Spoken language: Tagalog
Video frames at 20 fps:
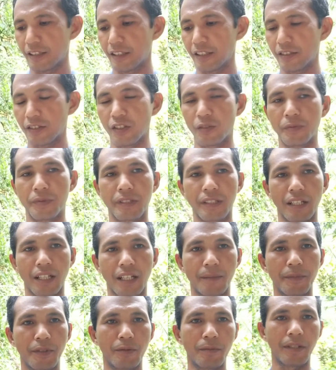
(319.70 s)
subscribe
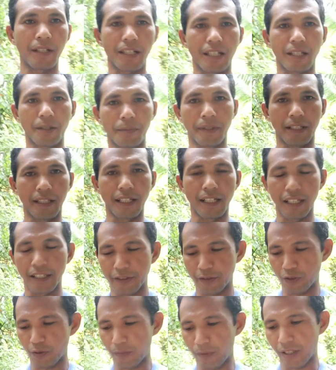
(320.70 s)
nyo mga kaibigan
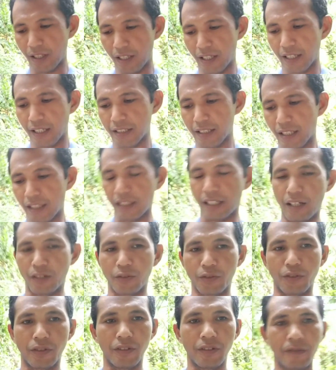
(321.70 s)
yung mga na-set out
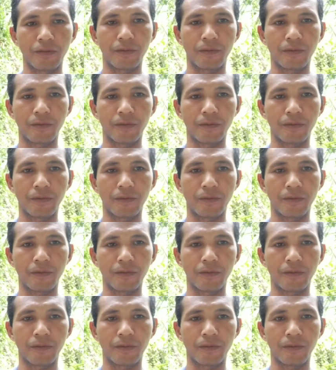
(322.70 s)
ko